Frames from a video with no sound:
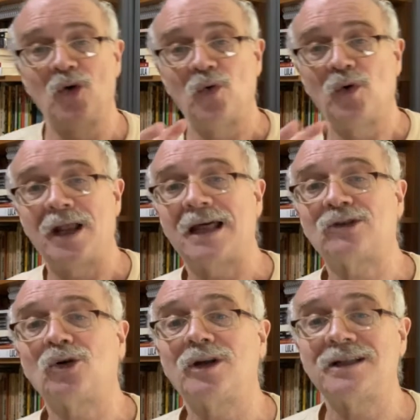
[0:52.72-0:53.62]
O
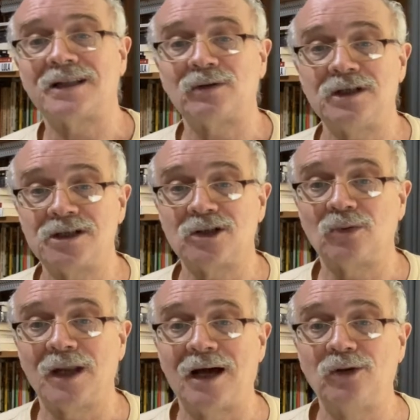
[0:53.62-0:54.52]
relatório
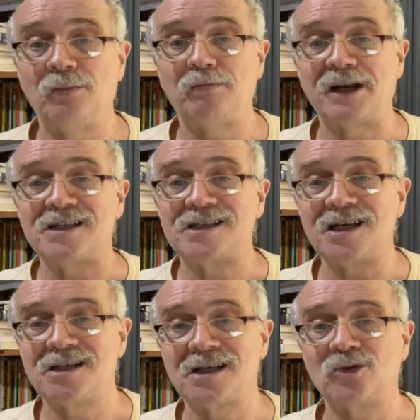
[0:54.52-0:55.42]
intitulado
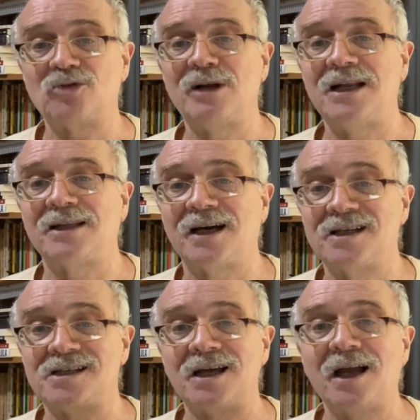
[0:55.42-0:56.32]
Presença dos
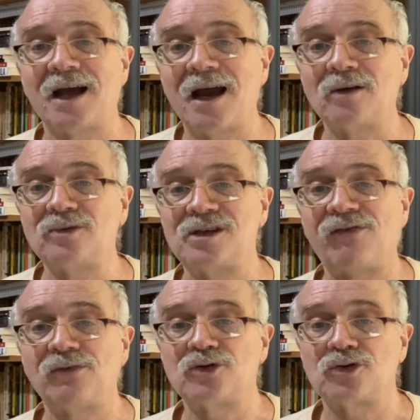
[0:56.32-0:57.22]
Militares em Cargos e
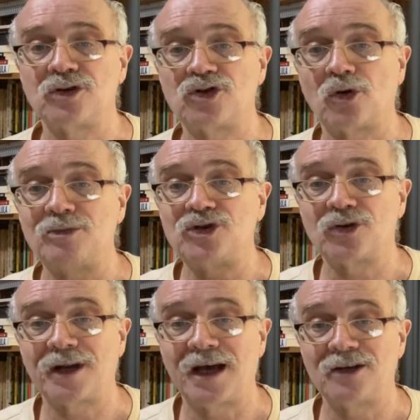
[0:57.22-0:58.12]
Funções
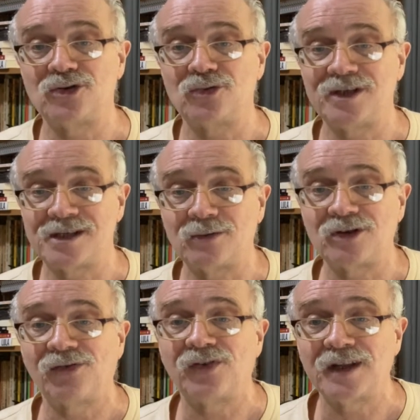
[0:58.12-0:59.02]
Comissionados do
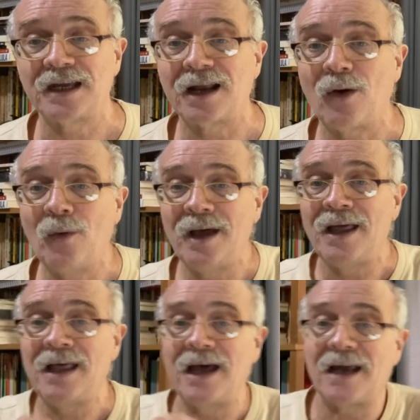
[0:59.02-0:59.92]
Executivo Federal
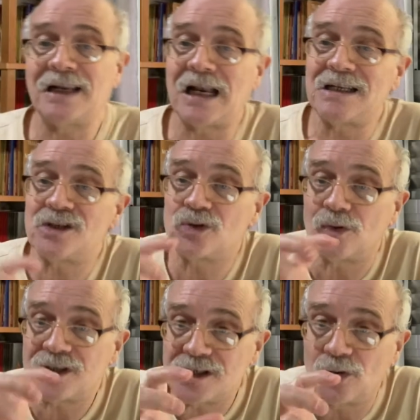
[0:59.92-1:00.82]

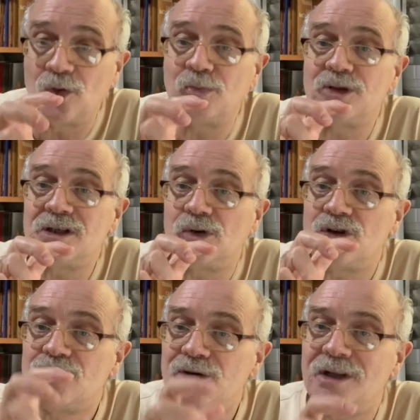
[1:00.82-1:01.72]
analisou esse grupo de
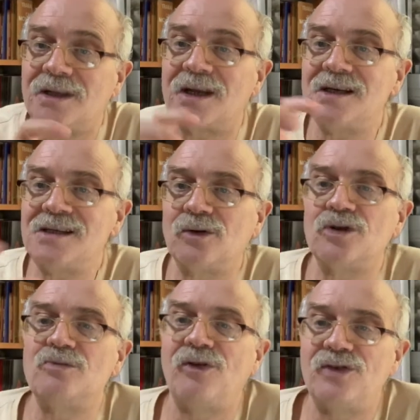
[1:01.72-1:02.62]
2013 a
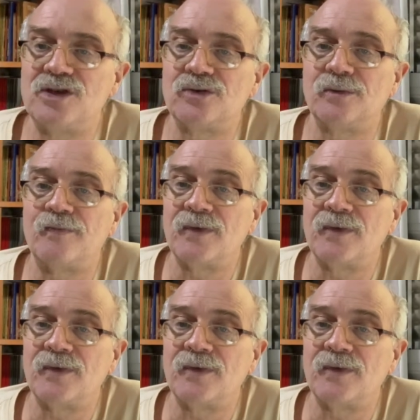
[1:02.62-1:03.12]
2021.